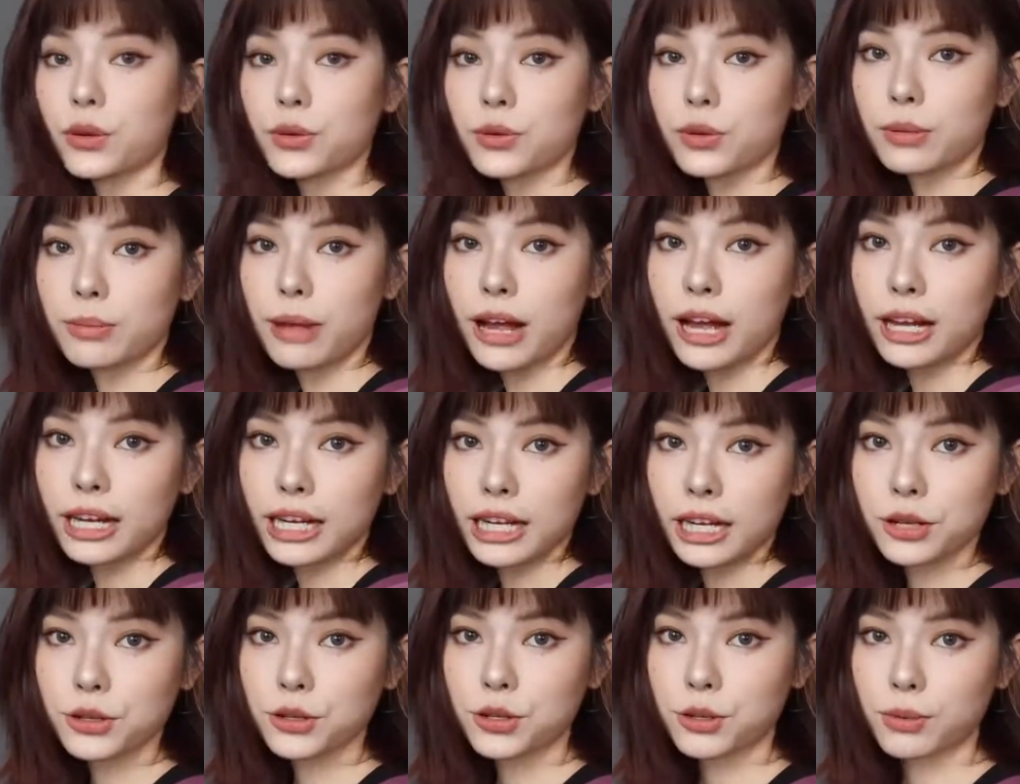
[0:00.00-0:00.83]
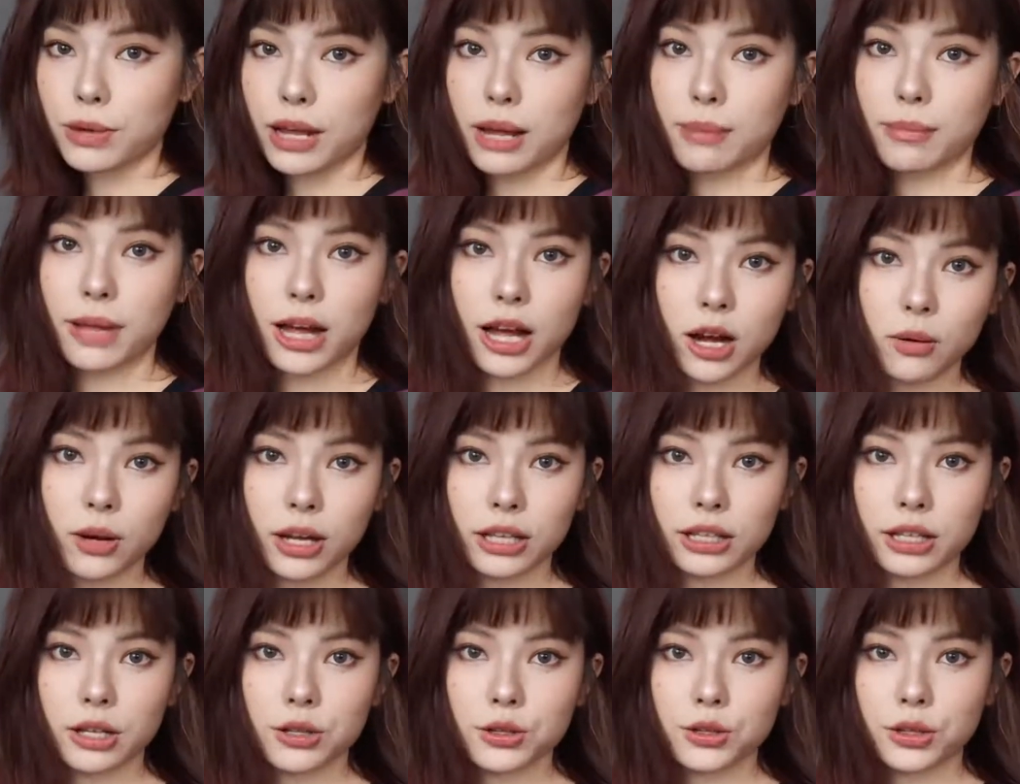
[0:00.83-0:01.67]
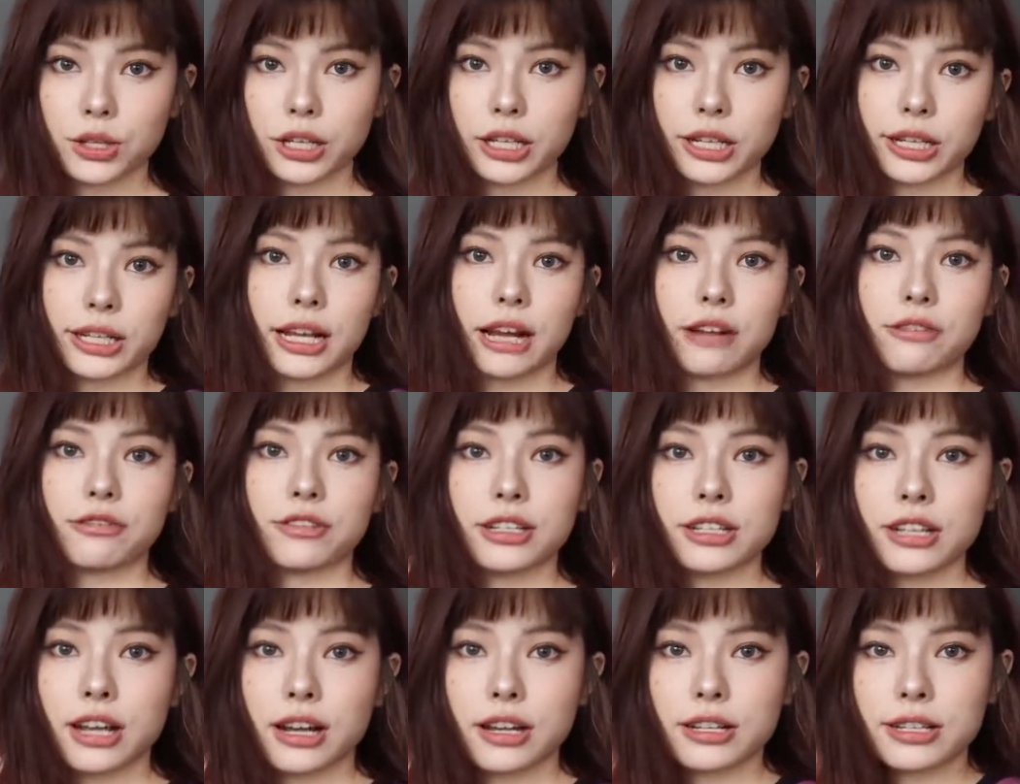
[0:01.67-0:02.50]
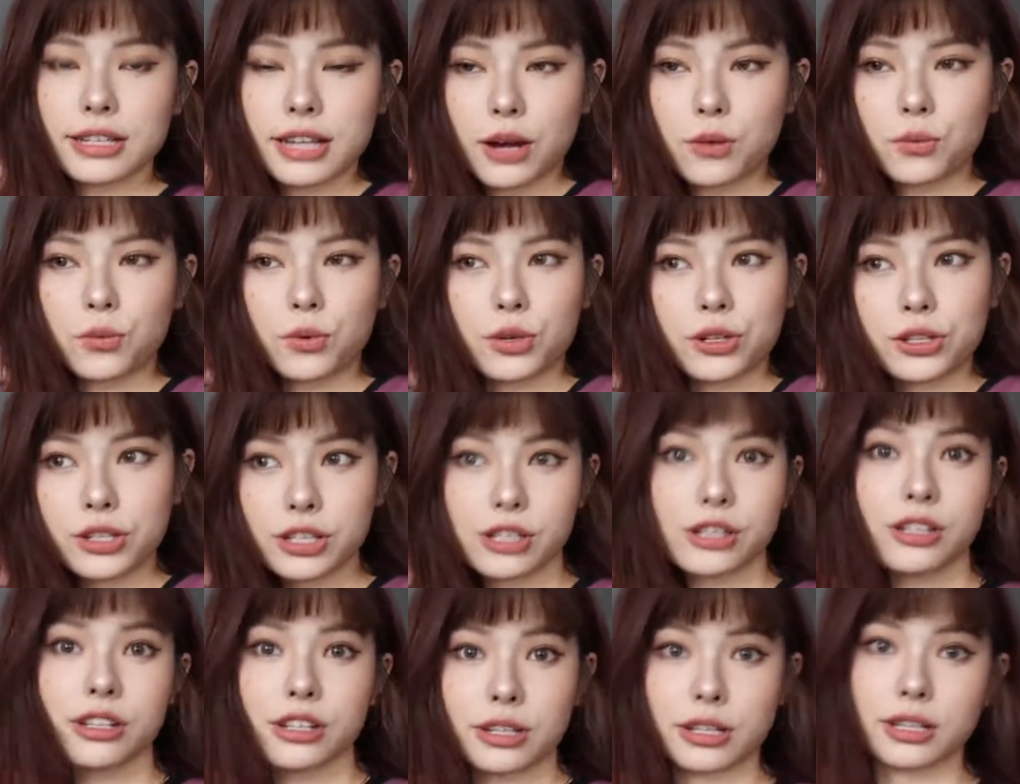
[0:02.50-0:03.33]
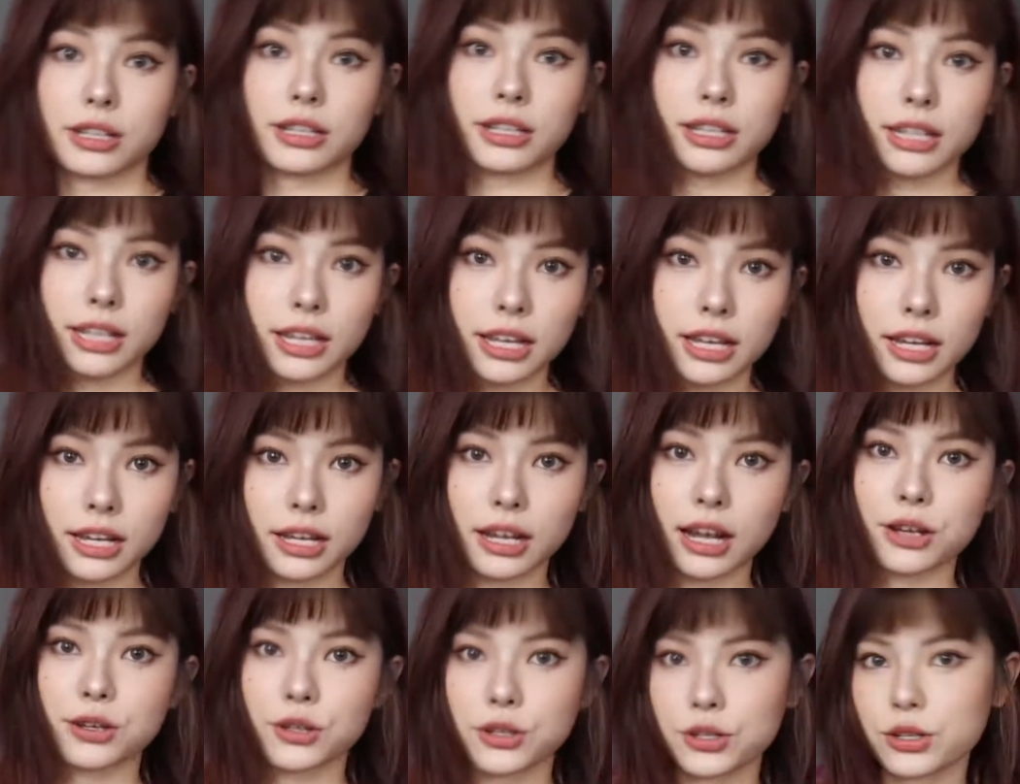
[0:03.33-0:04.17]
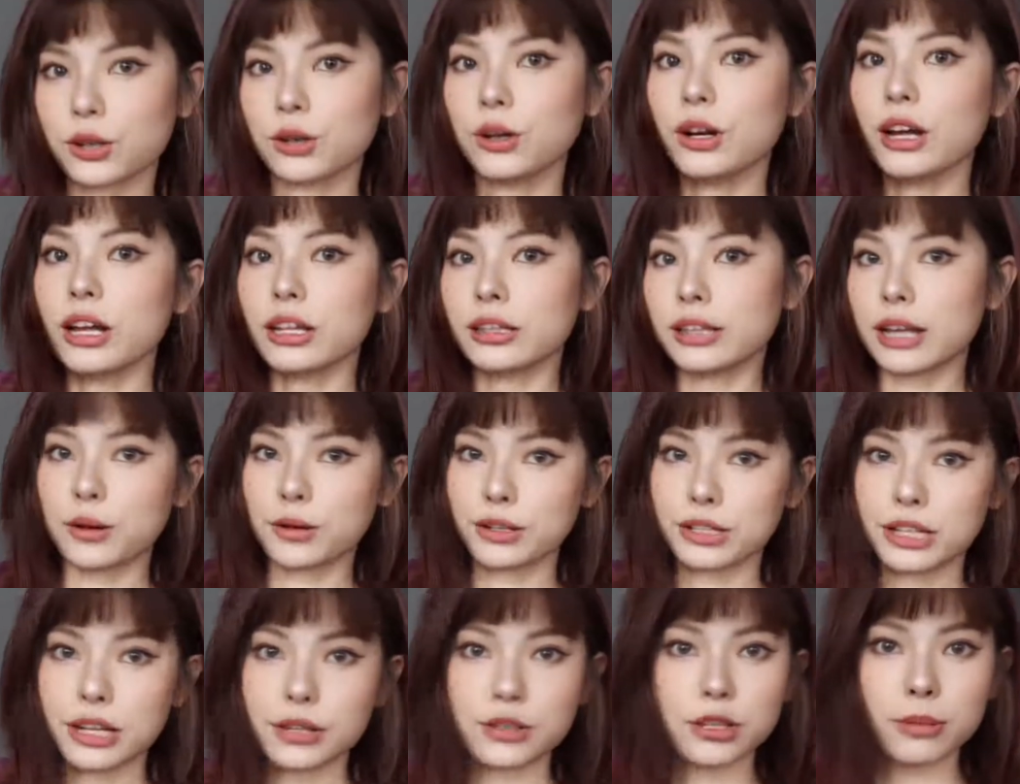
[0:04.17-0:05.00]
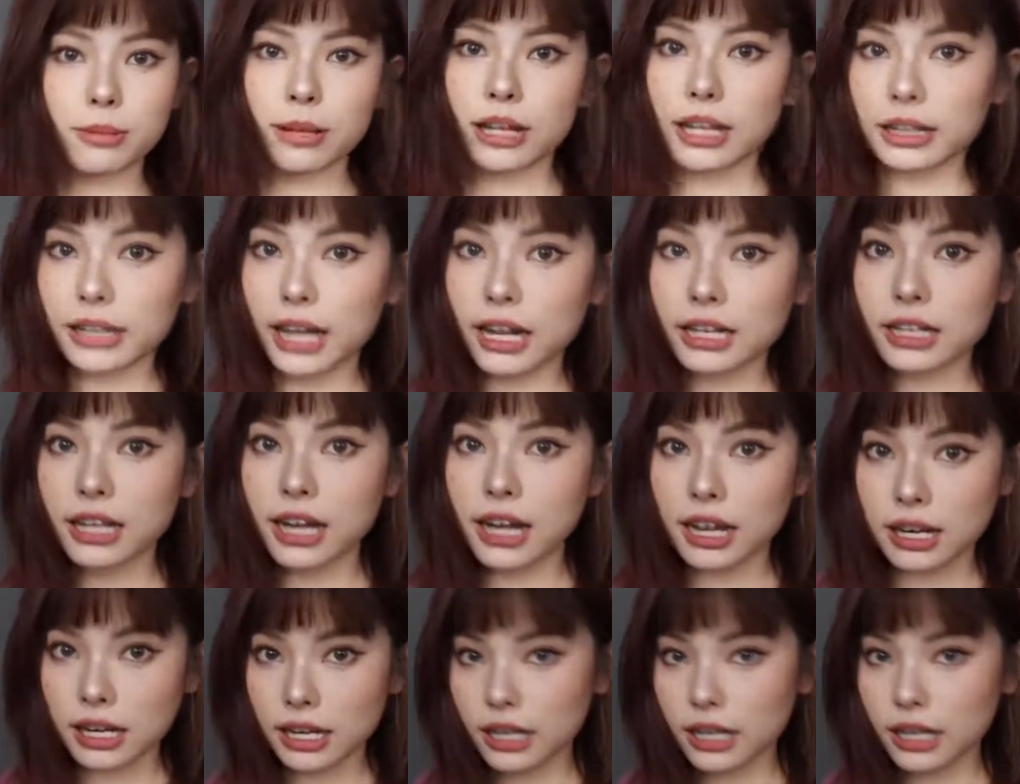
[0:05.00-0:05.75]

我觉得拍拍箱视频还蛮好玩的，就可以给大家分享一下我真实的第一感受。那我现在就要把它打开